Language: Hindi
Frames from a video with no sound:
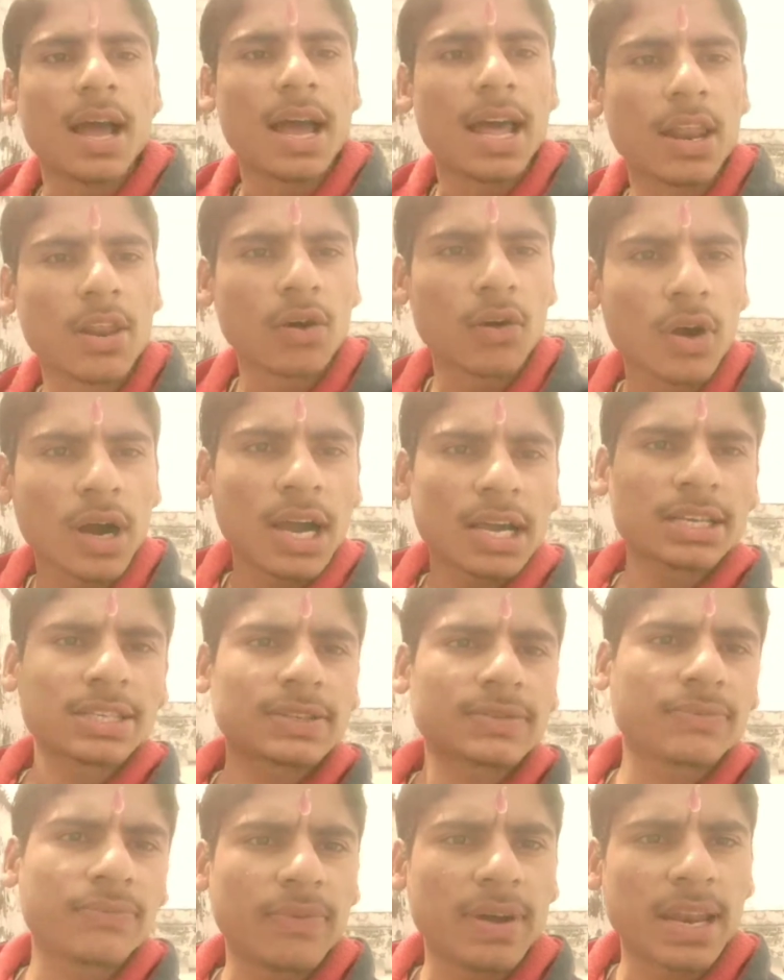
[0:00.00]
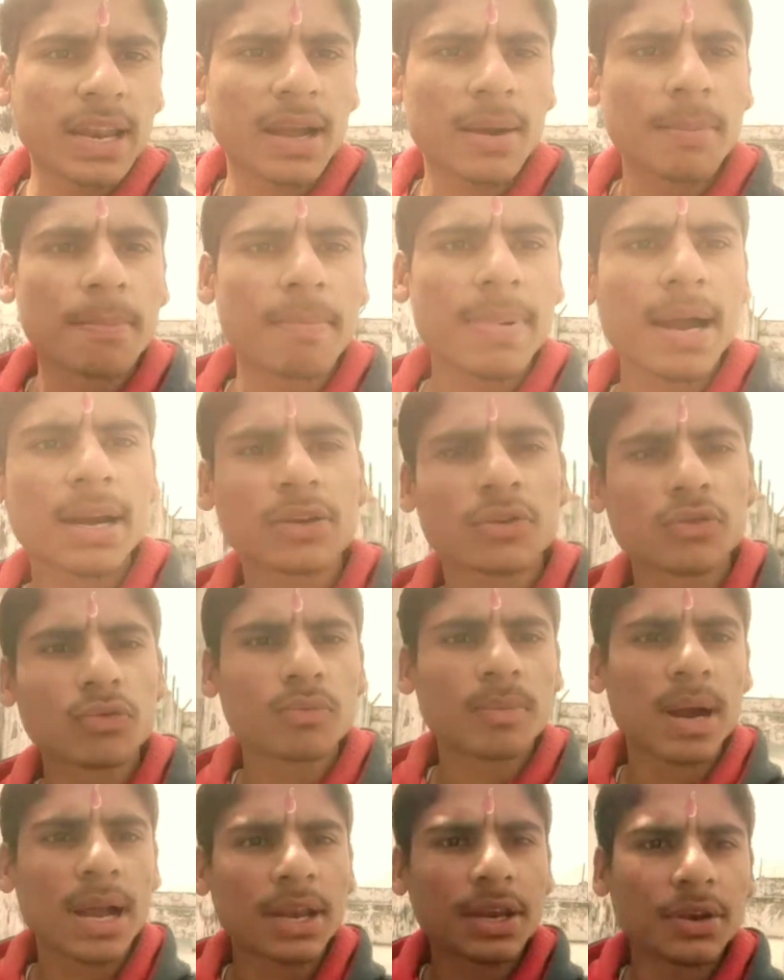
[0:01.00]
हेलो गाइस वेलकम बैक टू
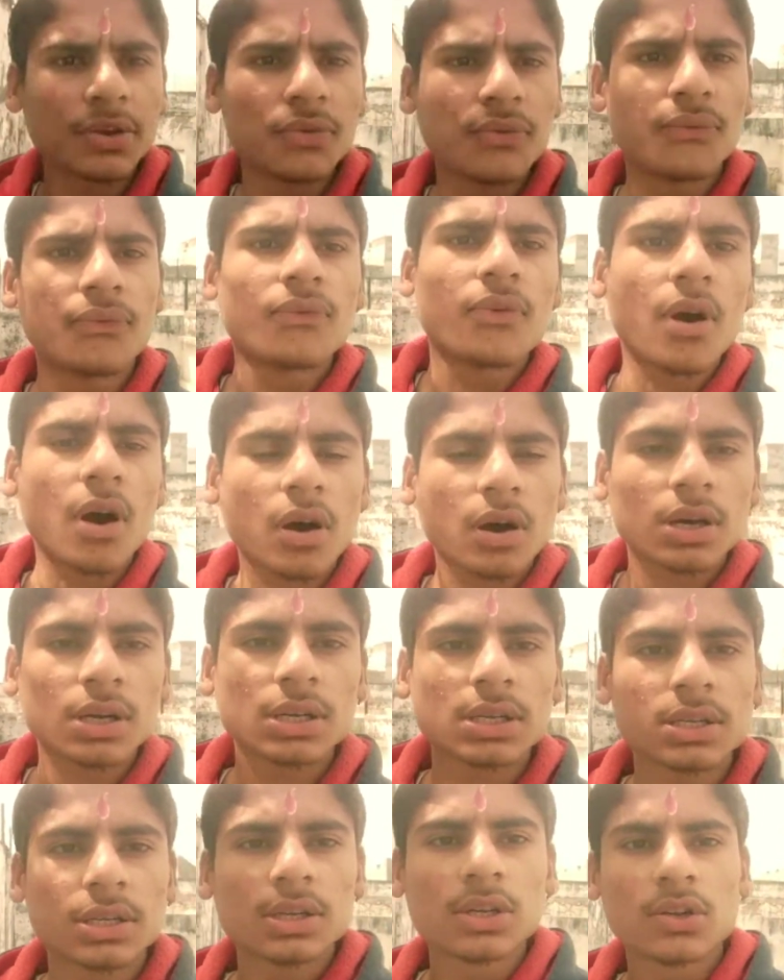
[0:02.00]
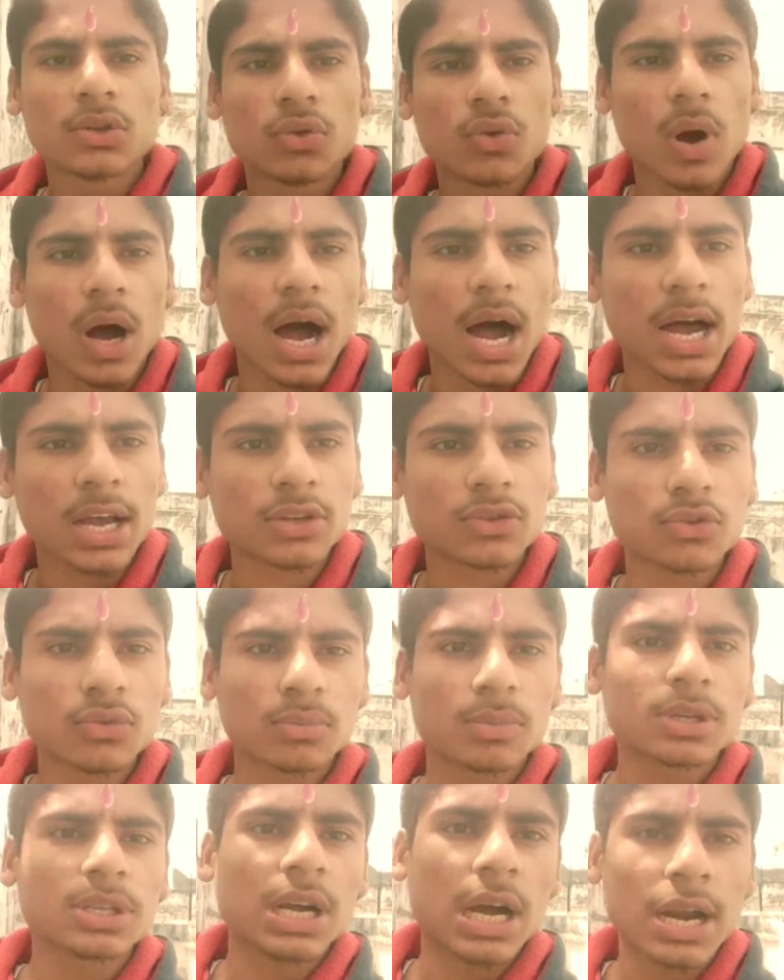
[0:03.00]
माय न्यू व्लॉग तो आज तो
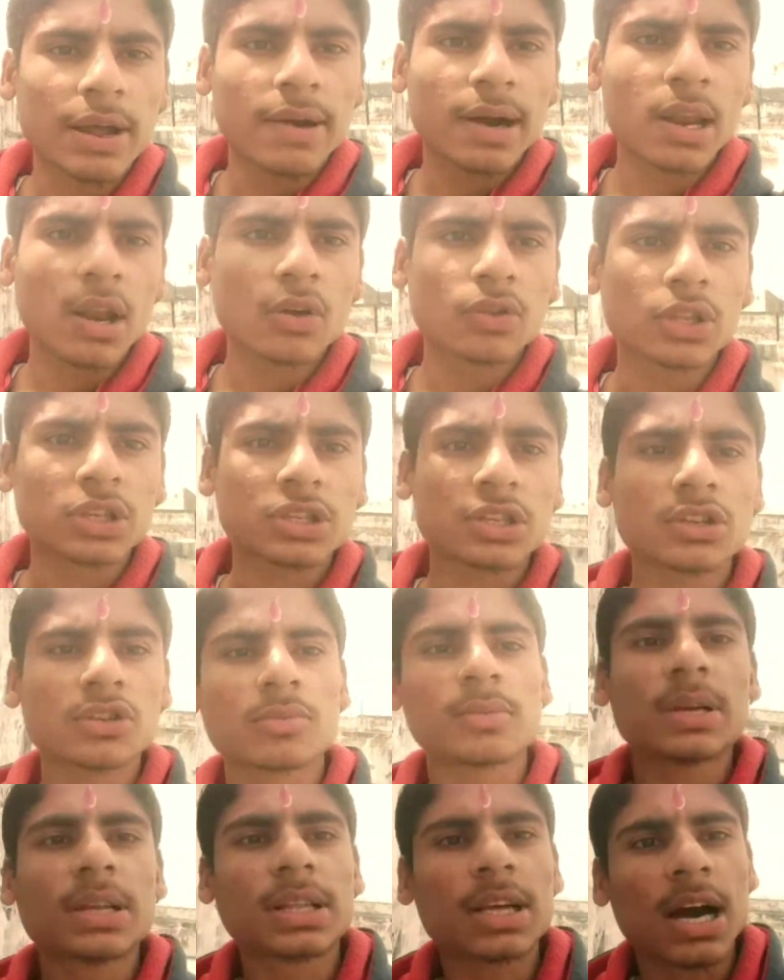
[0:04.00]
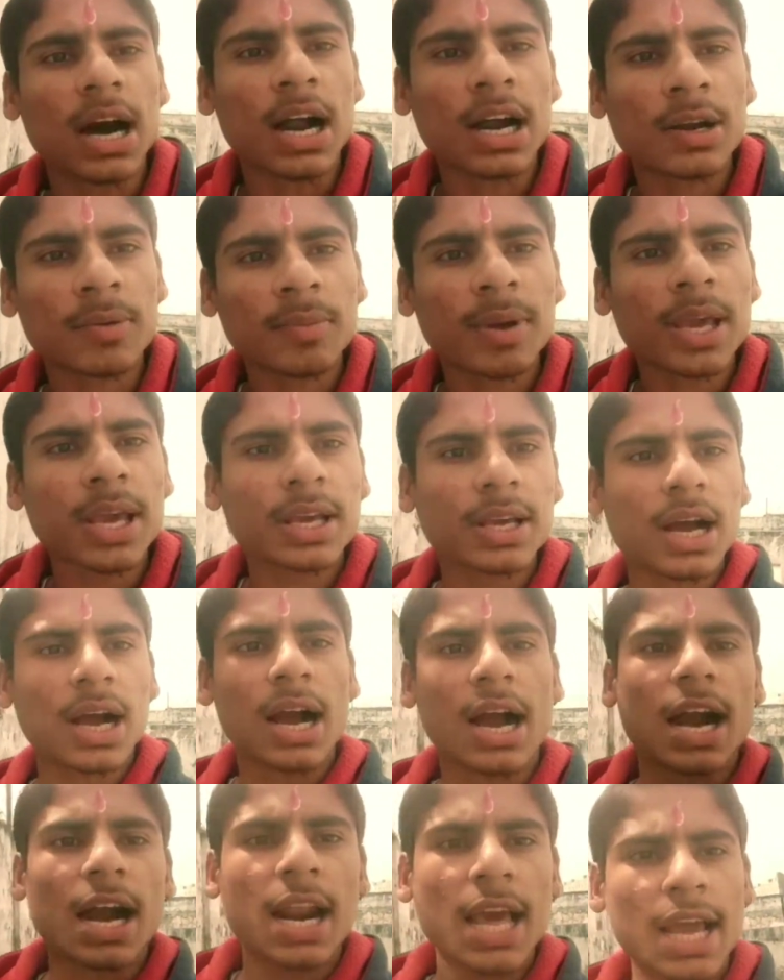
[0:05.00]
मैं जाने वाला हूँ दसोसमेत घाट में एक
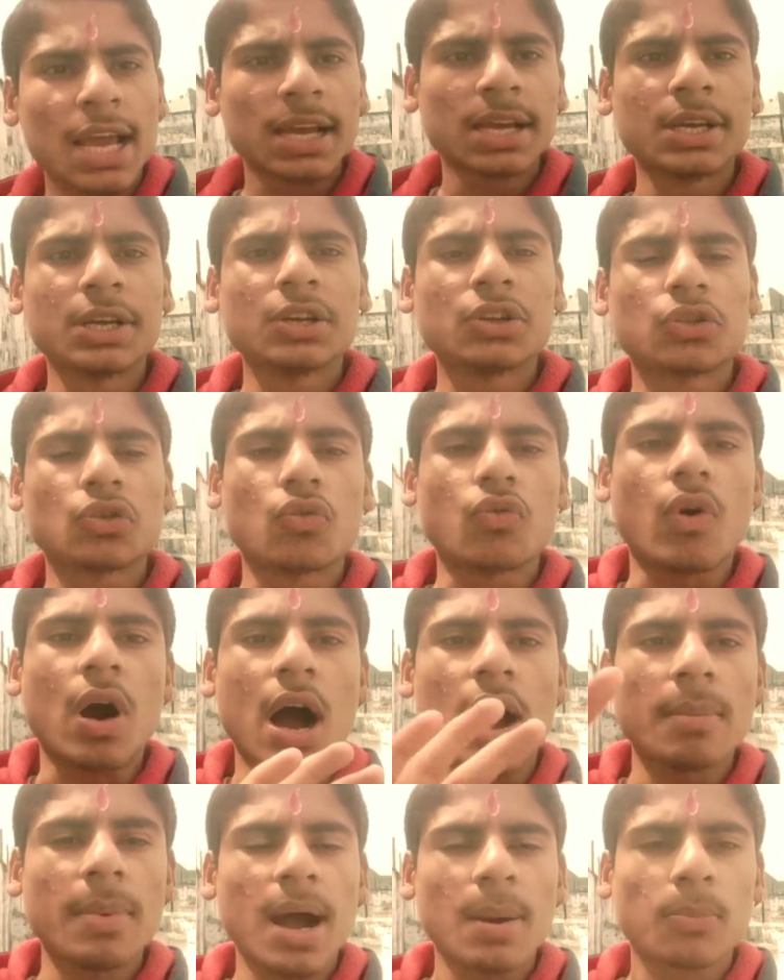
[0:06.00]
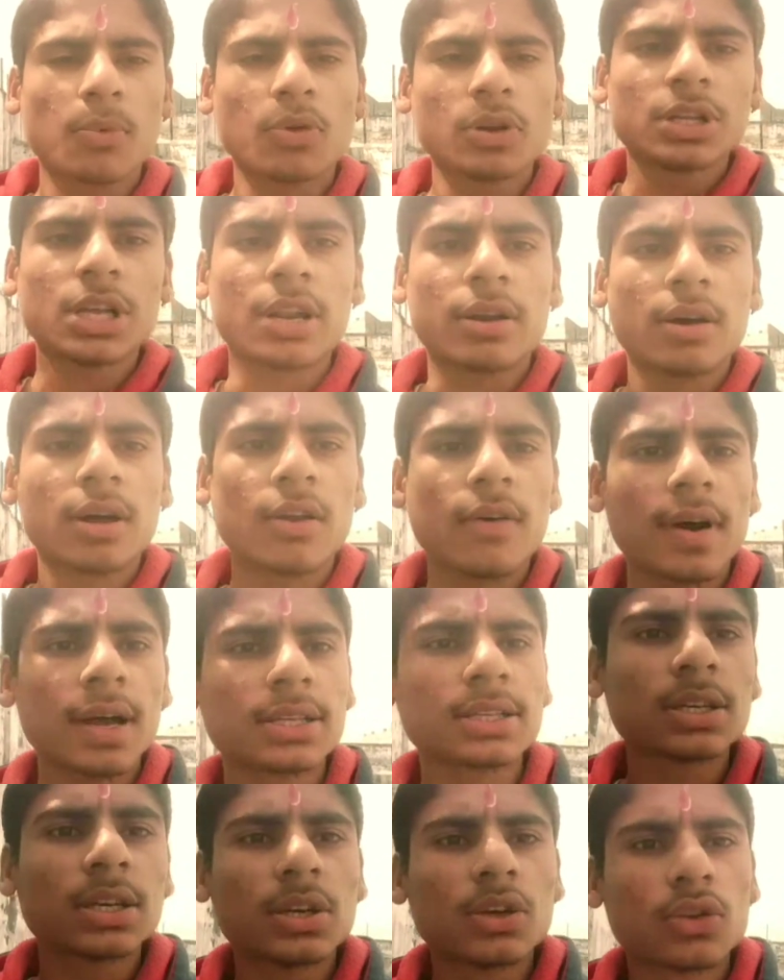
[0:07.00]
अखाड़ा है तो वहाँ मैं आपको ले जाने वाला हूँ
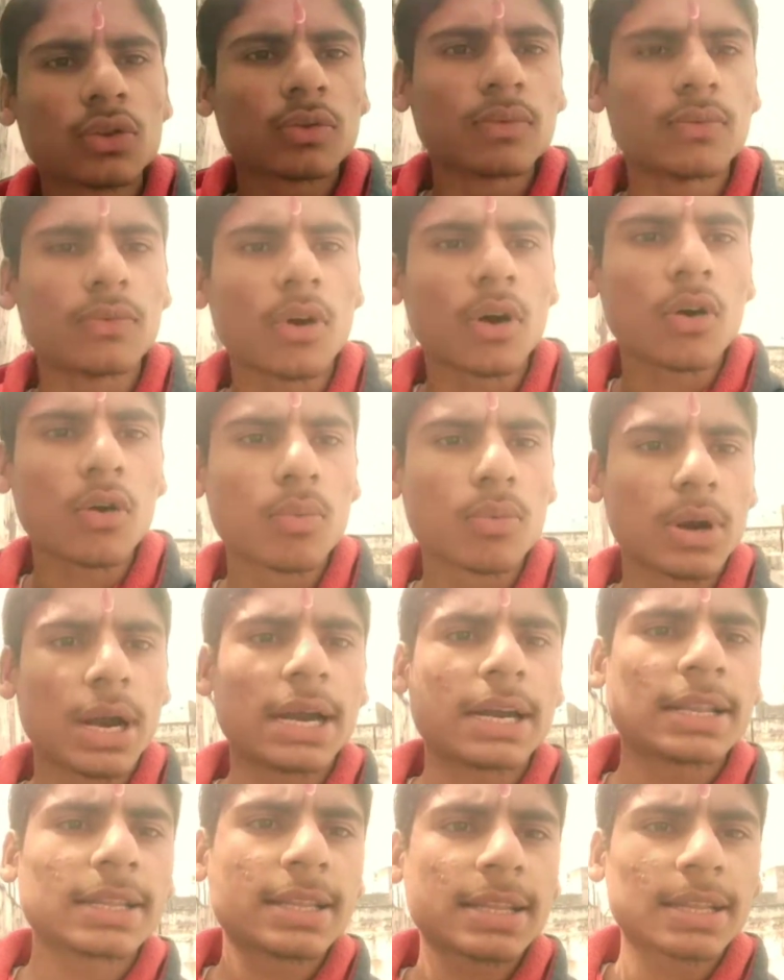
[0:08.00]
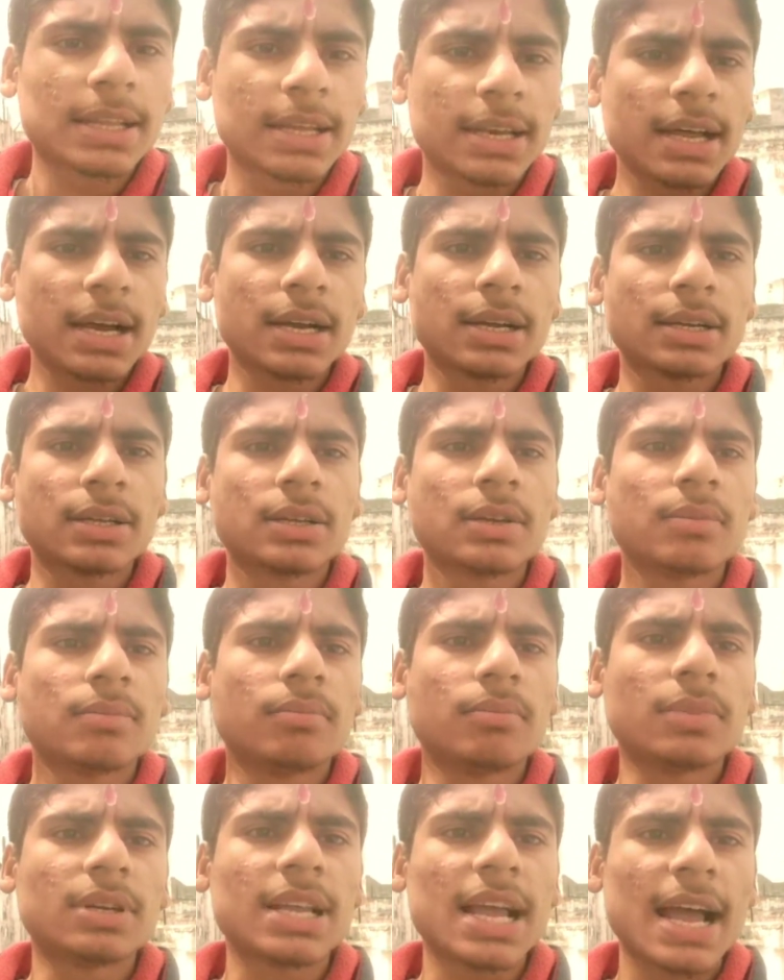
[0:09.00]
आज तो व्लॉग को पूरा एंड देते देना
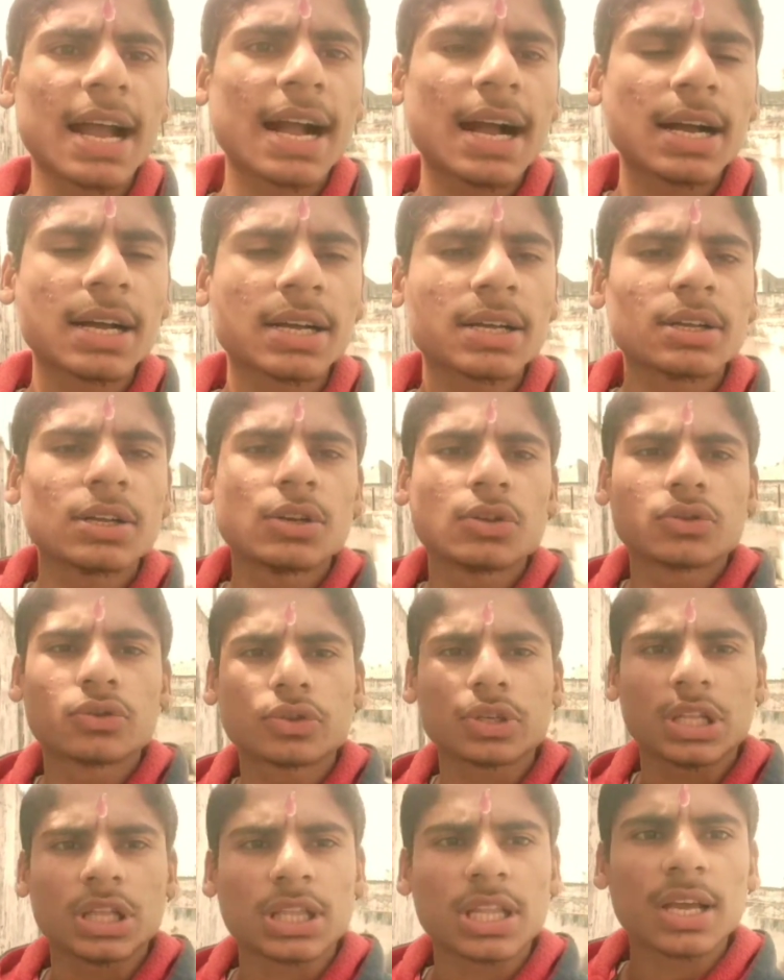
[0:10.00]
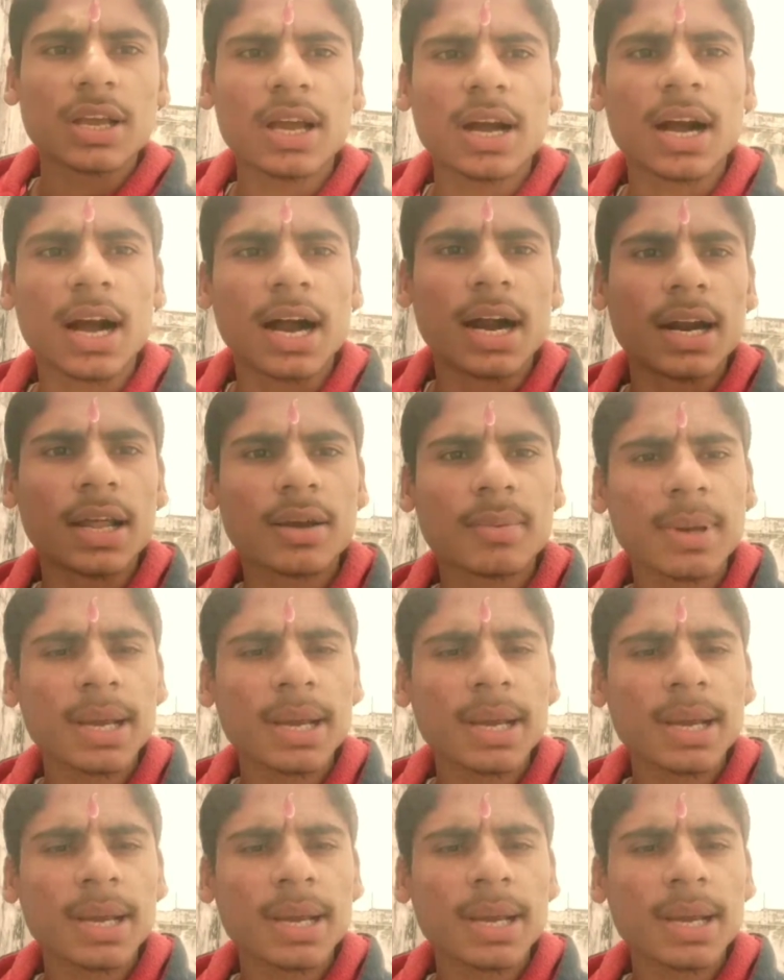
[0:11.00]
मज़ा आएगा तो चलते हैं अखाड़े